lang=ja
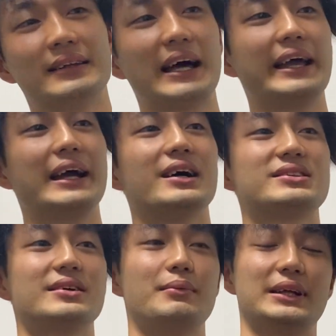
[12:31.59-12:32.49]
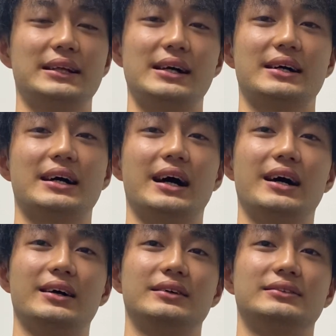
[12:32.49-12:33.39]
タイガースはまだなん
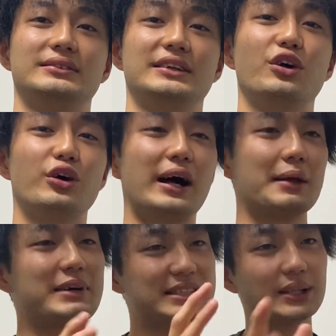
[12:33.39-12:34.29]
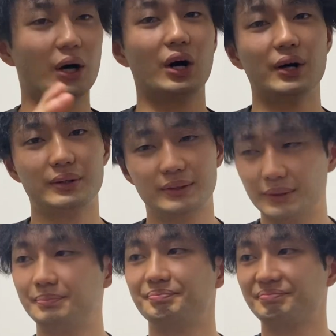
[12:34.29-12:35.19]
か、いろいろありますよ。うん。